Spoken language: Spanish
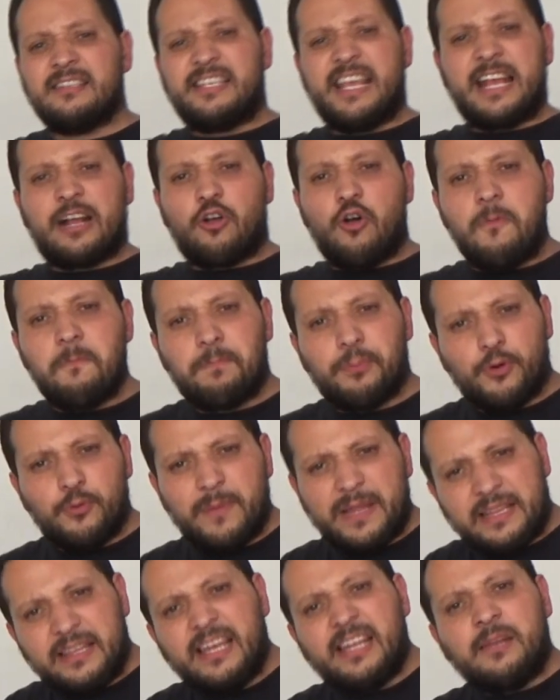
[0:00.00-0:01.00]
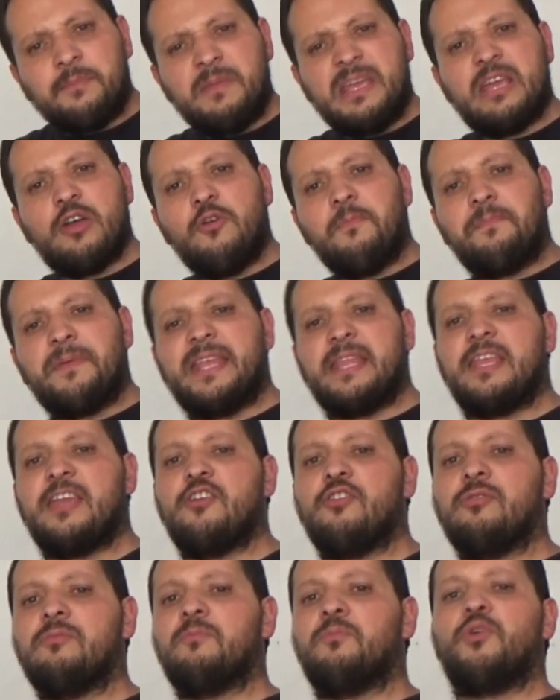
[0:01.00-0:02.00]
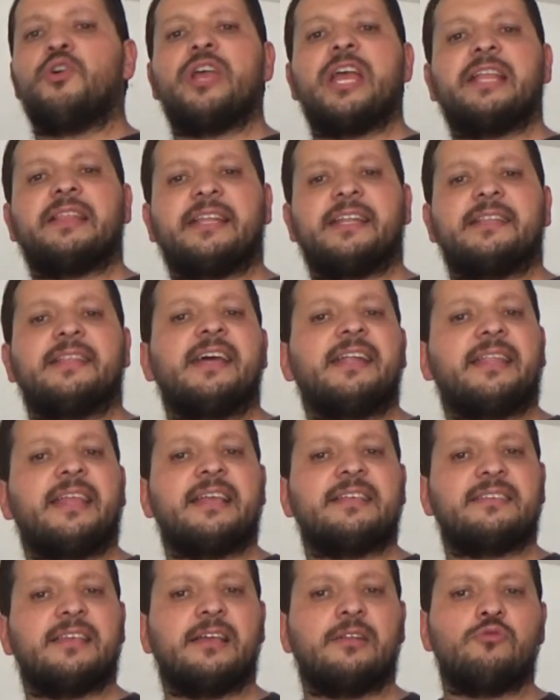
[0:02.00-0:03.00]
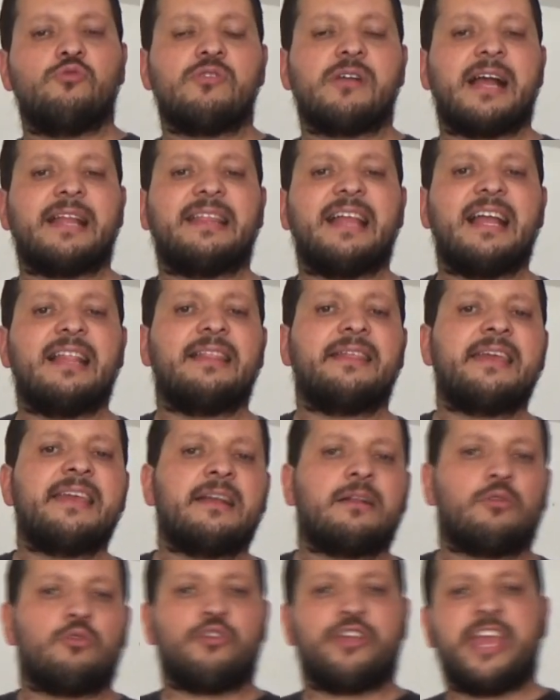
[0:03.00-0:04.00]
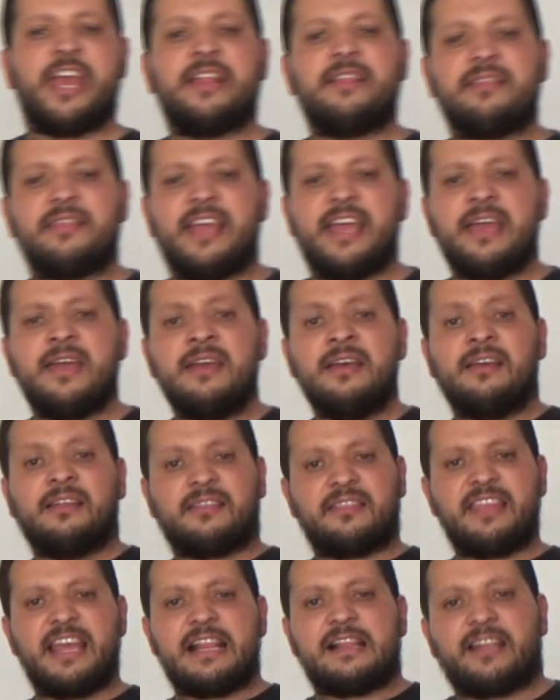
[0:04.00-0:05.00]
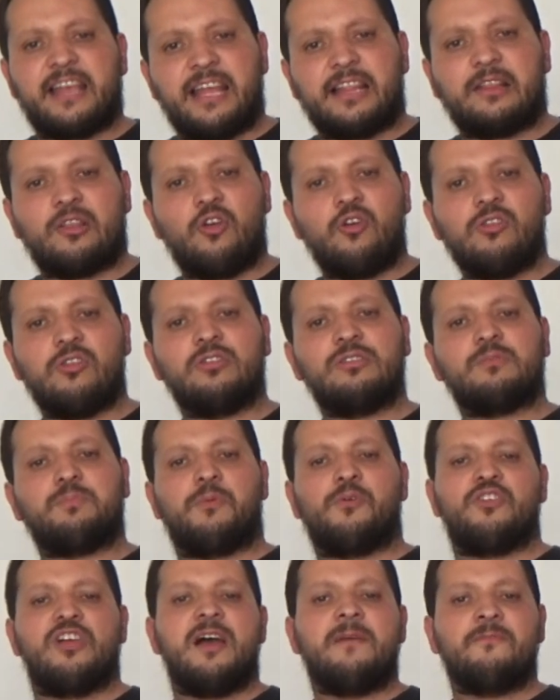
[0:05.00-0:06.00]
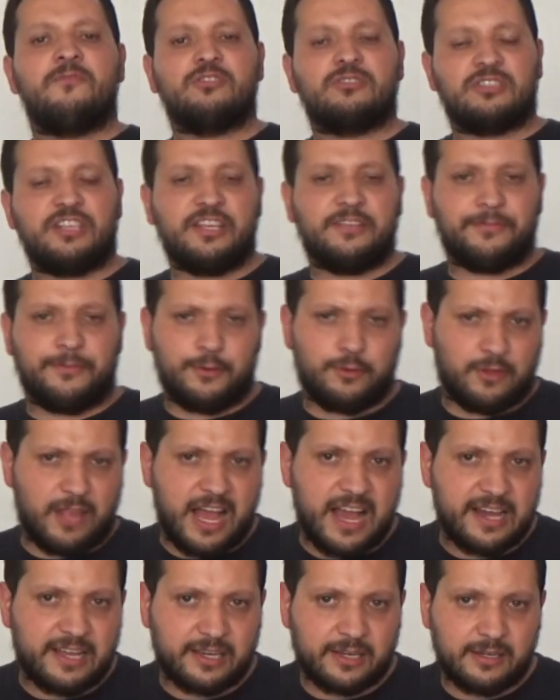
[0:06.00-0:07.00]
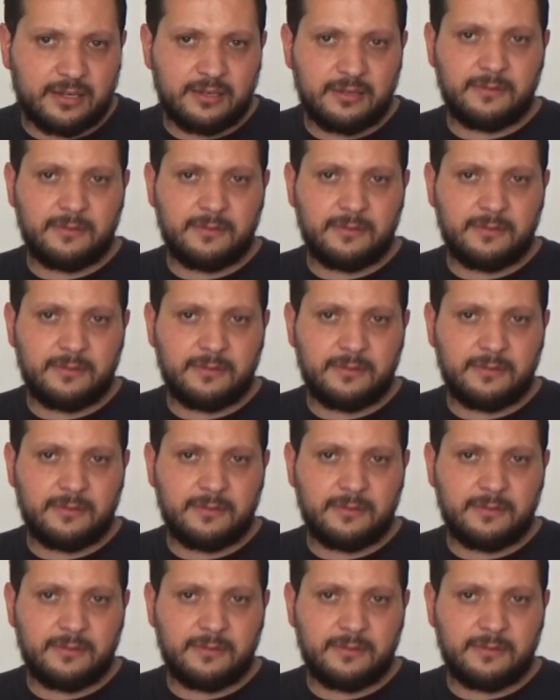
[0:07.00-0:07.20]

sin comprometer mi opinión voy a tratar de hacer un canal incluyente del que todos podamos disfrutar.